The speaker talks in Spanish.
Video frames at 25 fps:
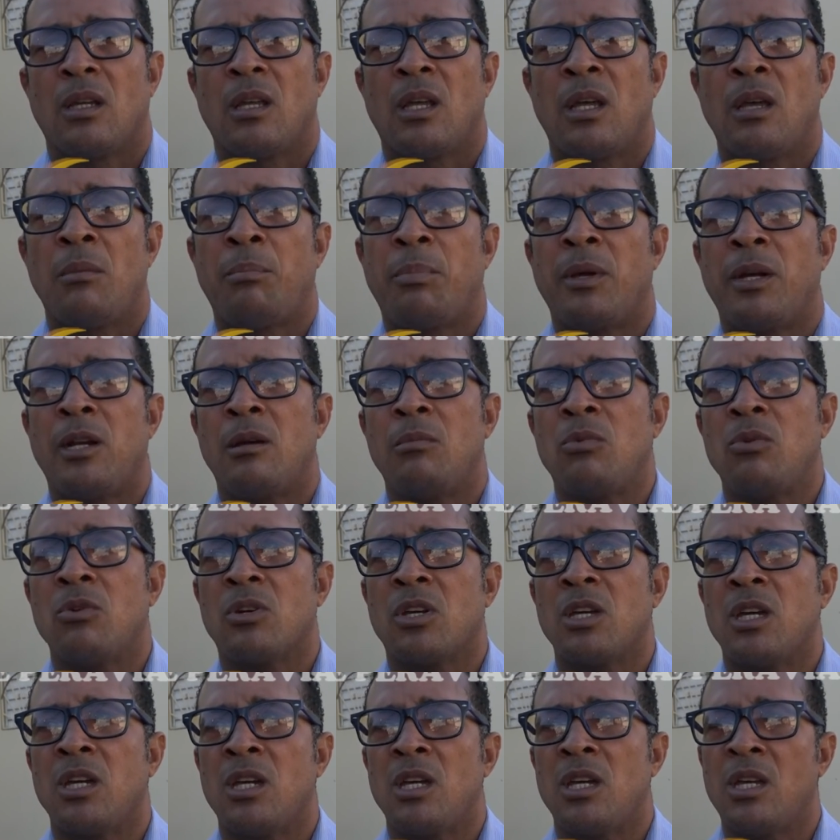Esperemos
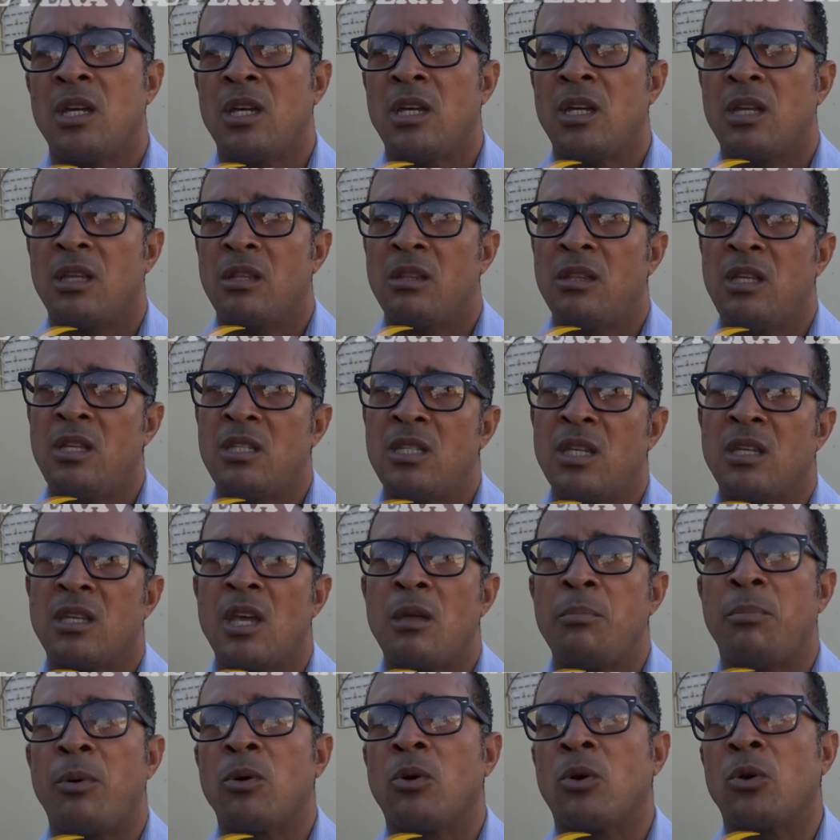que dicen que
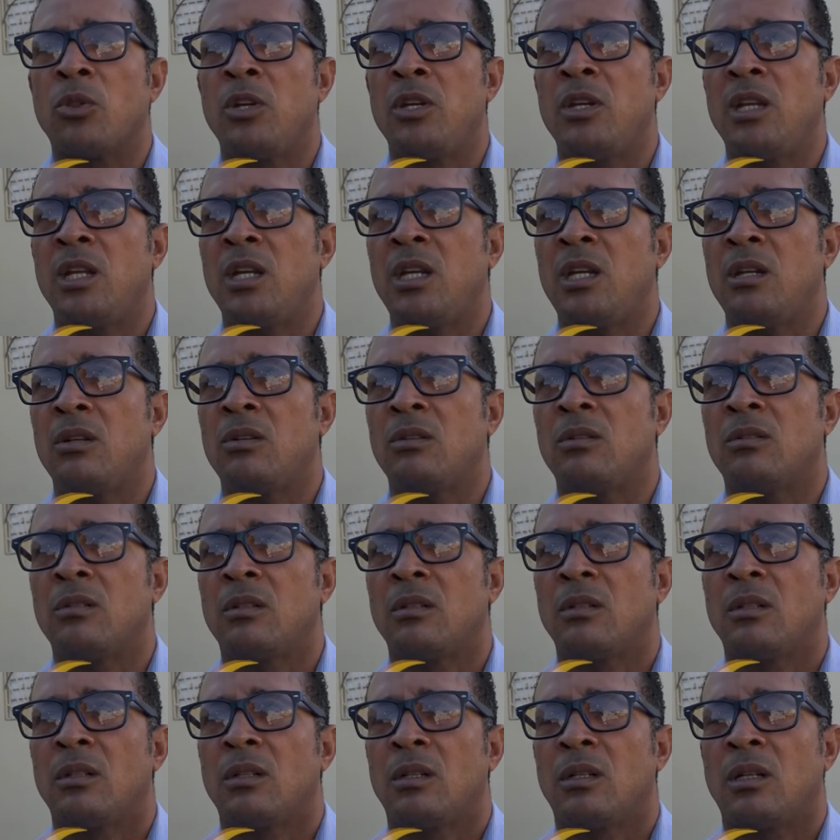hay poco dinero,
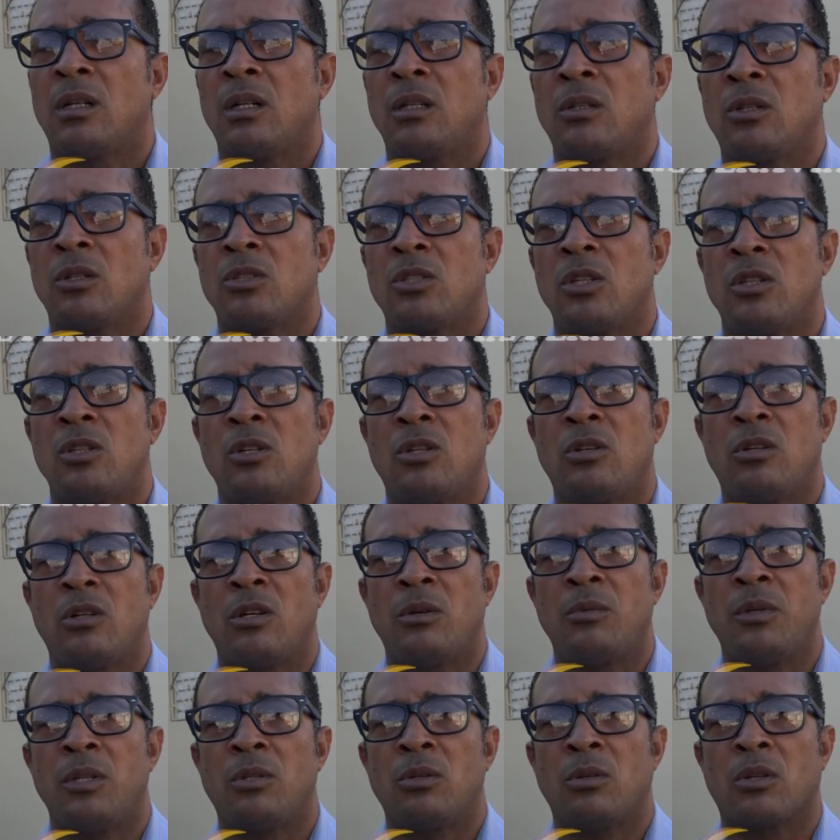entonces yo
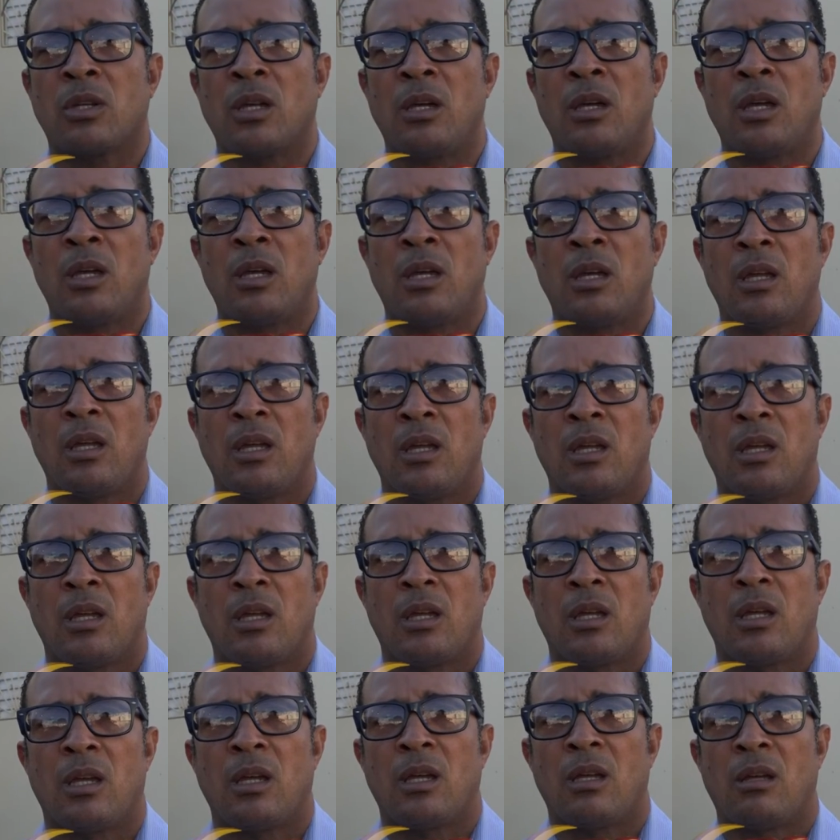he visto que
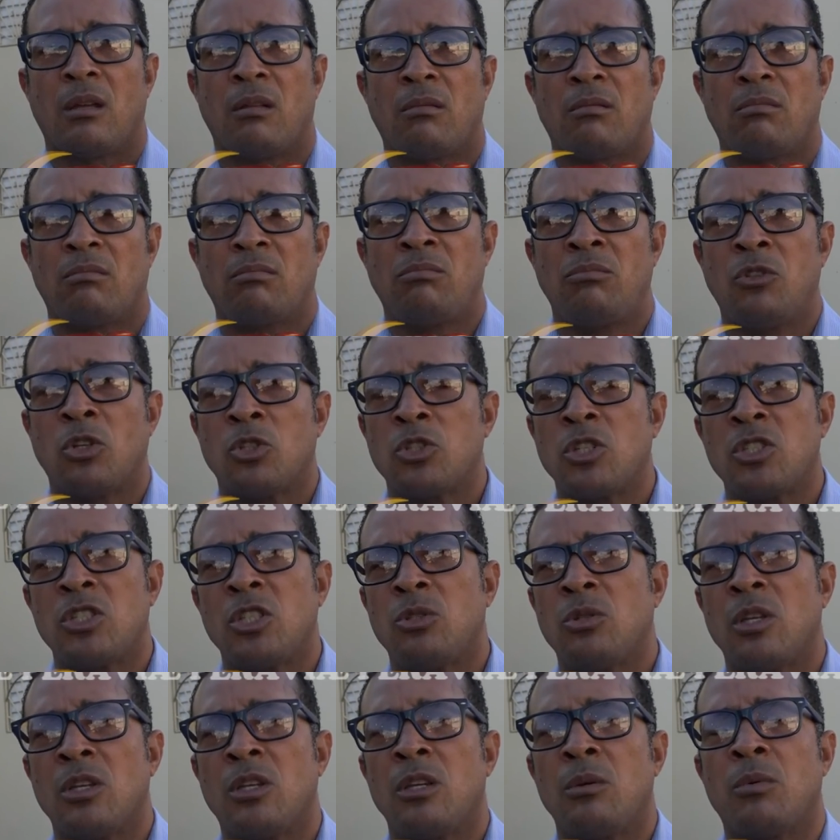no sé si
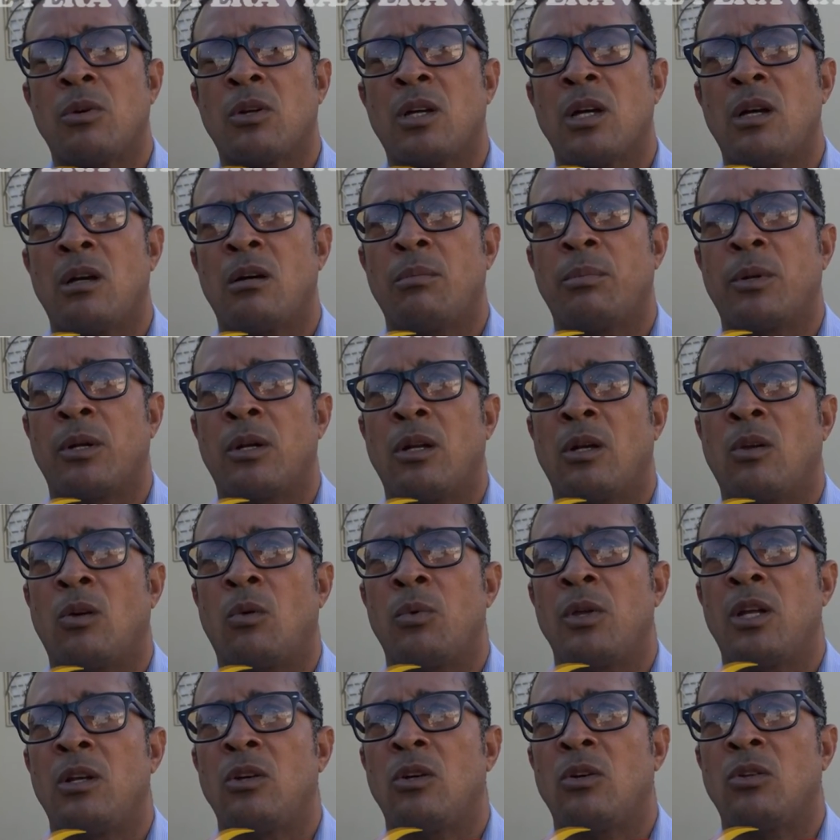estoy equivocado, pero el
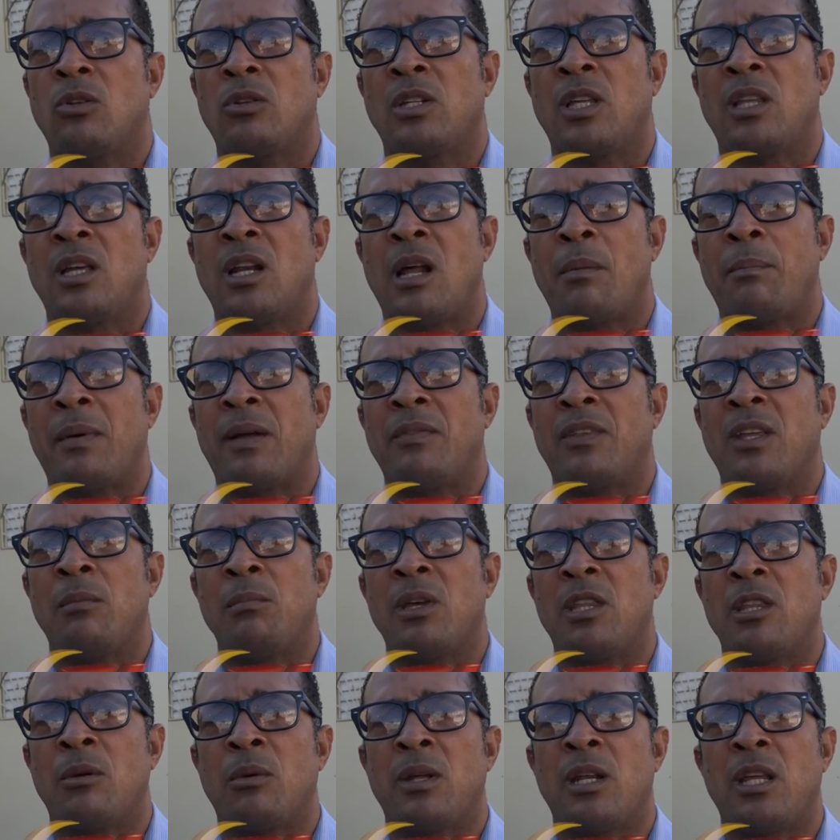gobierno desde la
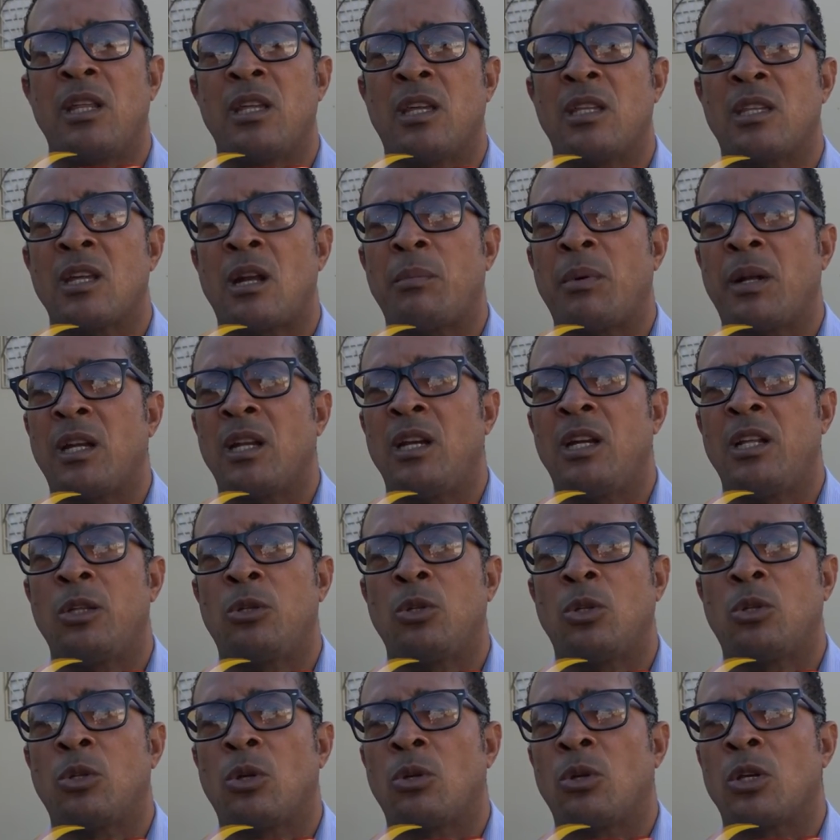pandemia debería de quitar el
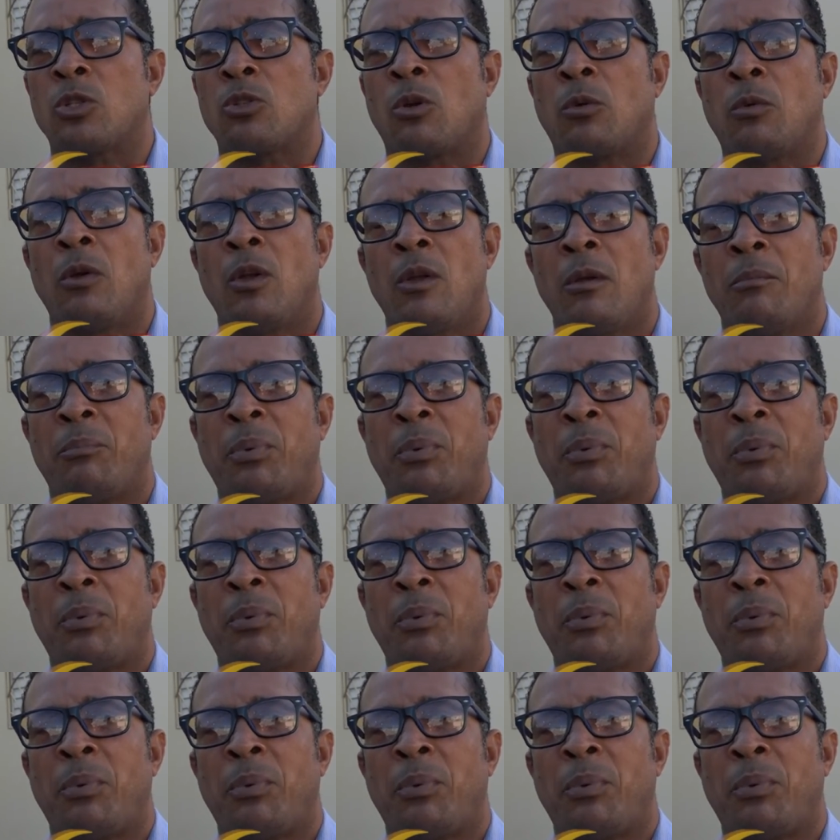barrilito y todo eso.